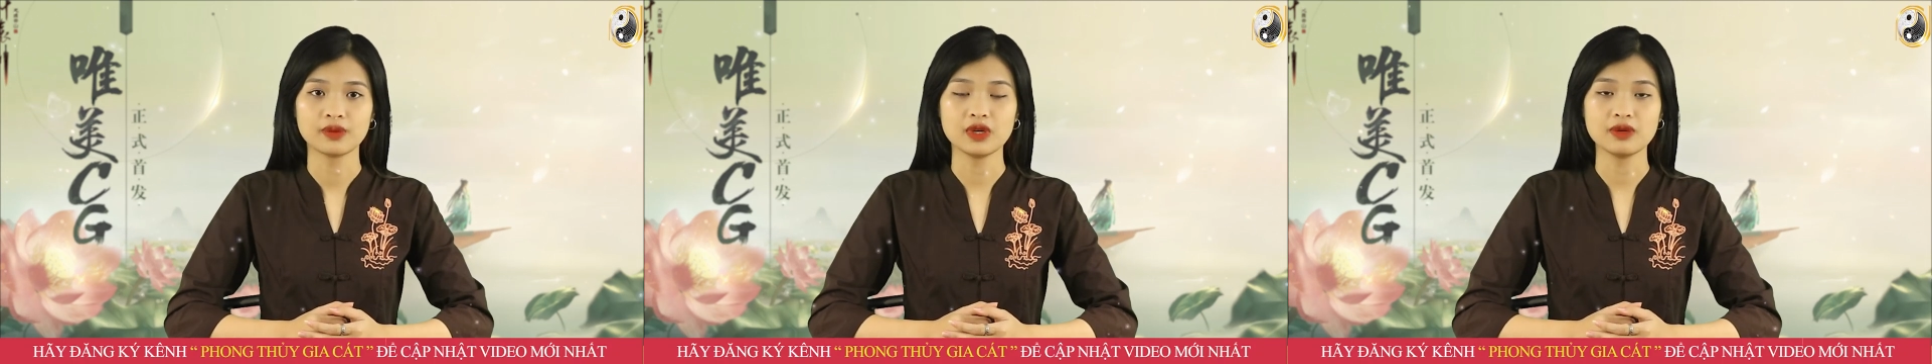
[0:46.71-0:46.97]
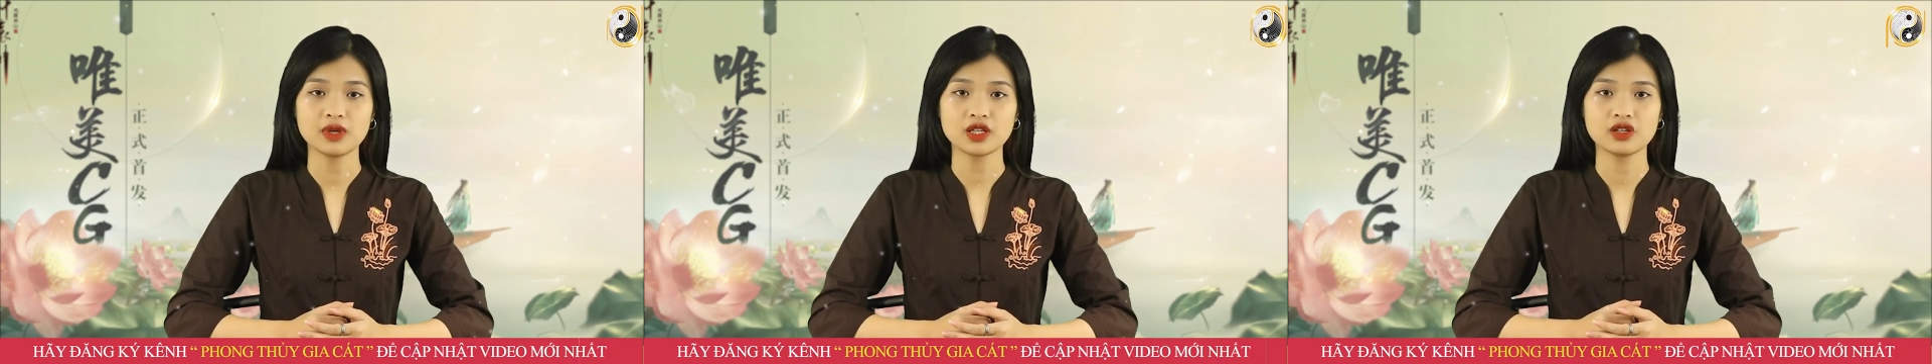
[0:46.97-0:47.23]

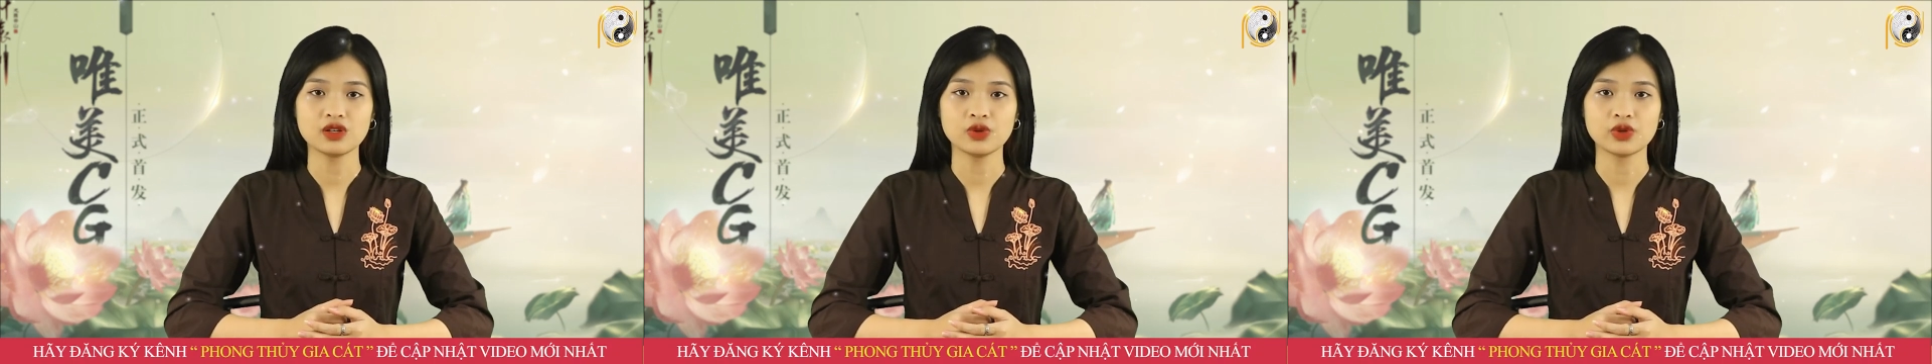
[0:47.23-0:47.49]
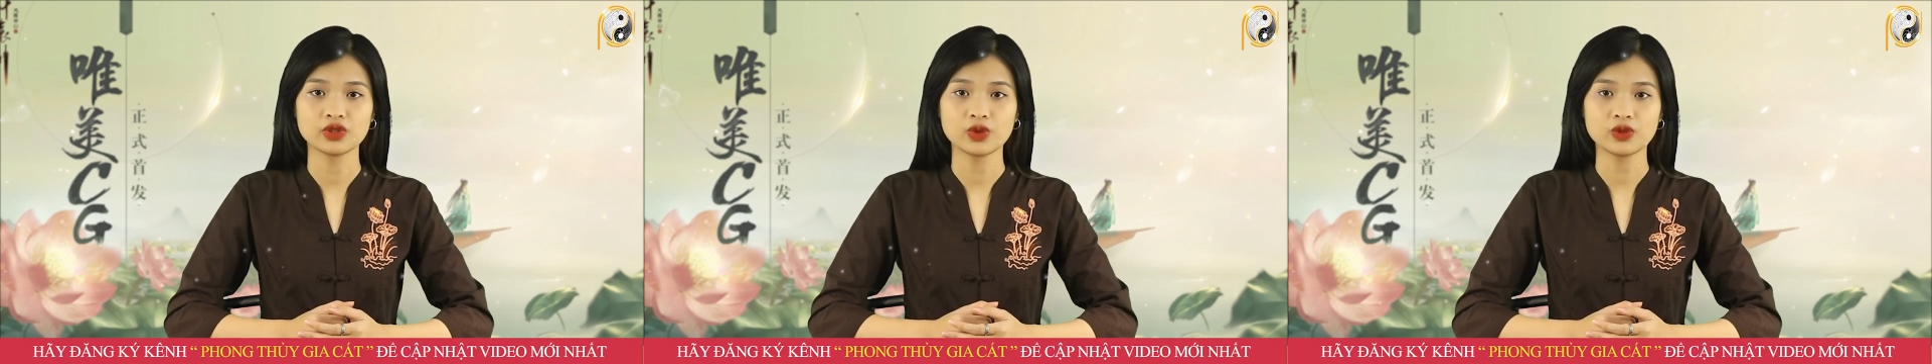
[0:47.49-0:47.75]
bị mất cơ
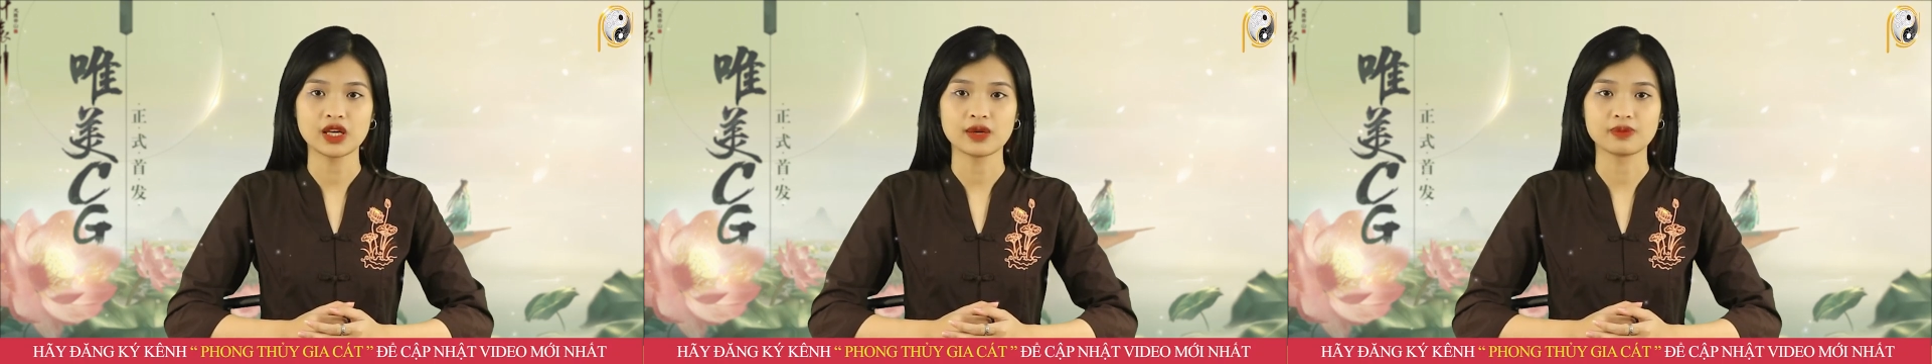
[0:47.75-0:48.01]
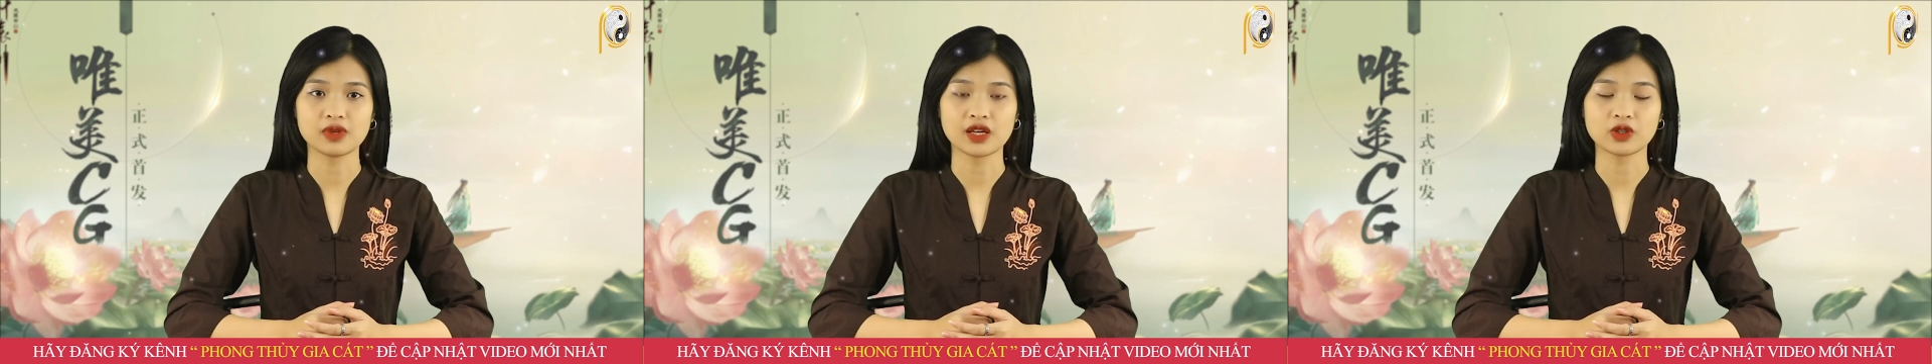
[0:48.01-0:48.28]
hội tốt
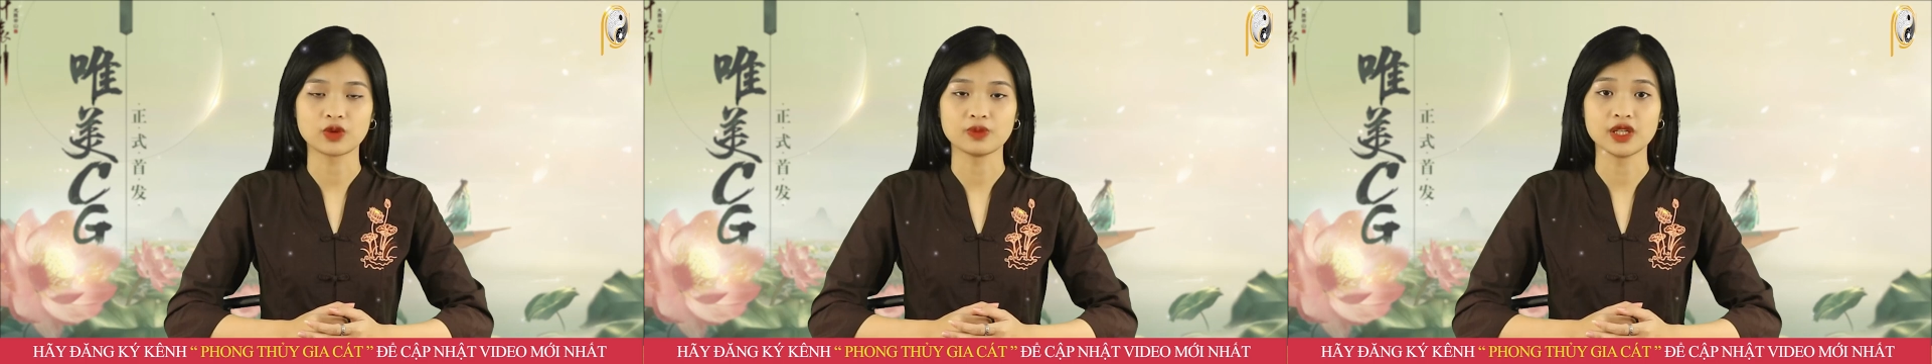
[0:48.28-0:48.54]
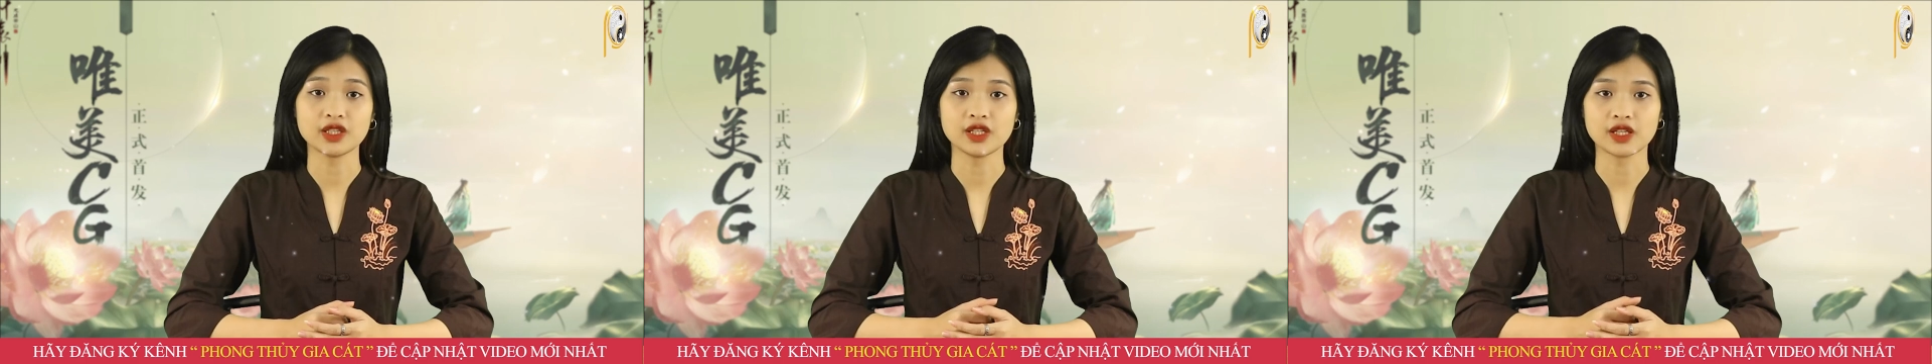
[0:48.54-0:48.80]
đẹp lại còn
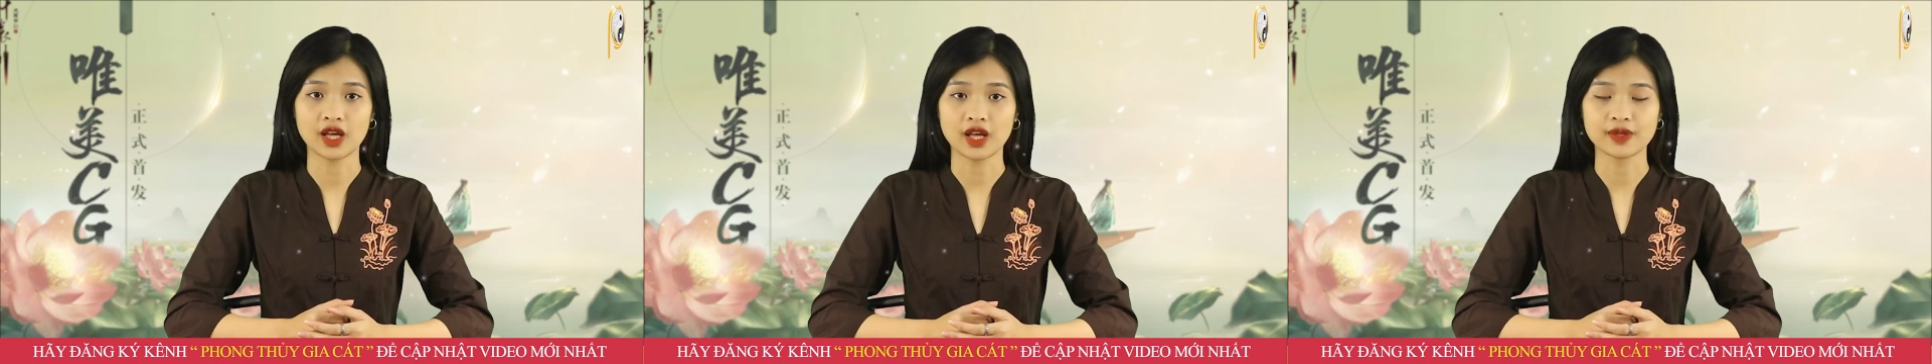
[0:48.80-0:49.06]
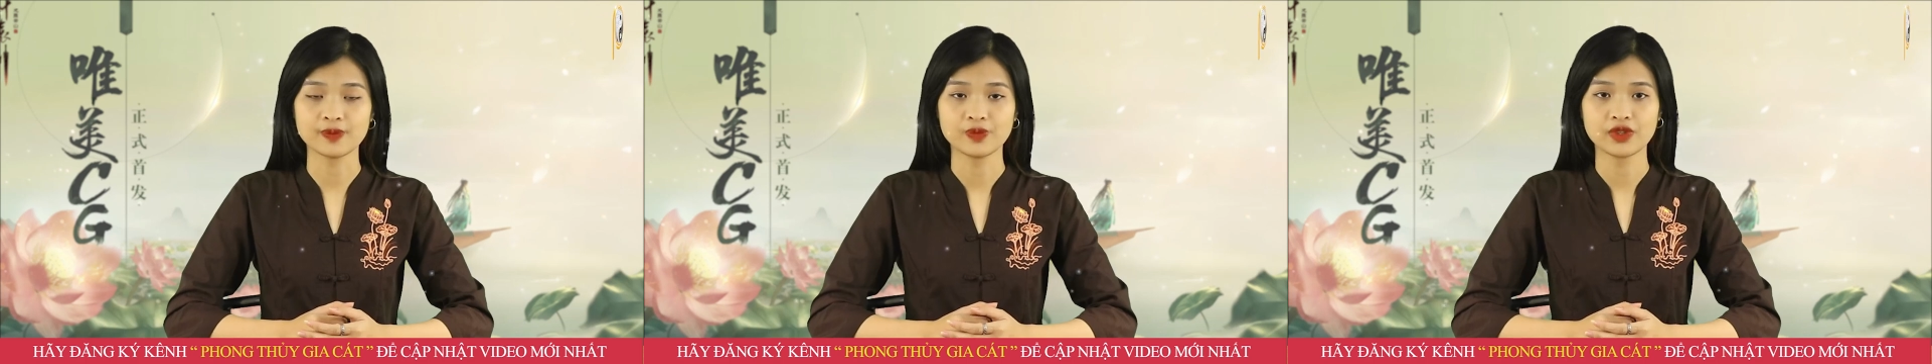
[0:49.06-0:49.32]
bị thiệt
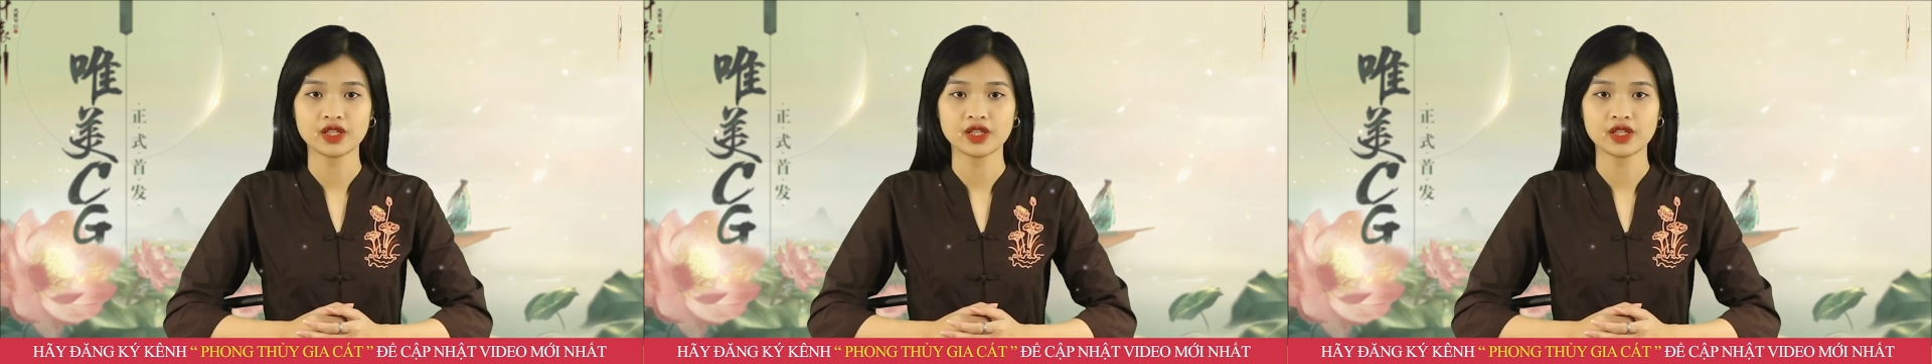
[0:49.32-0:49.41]
hại.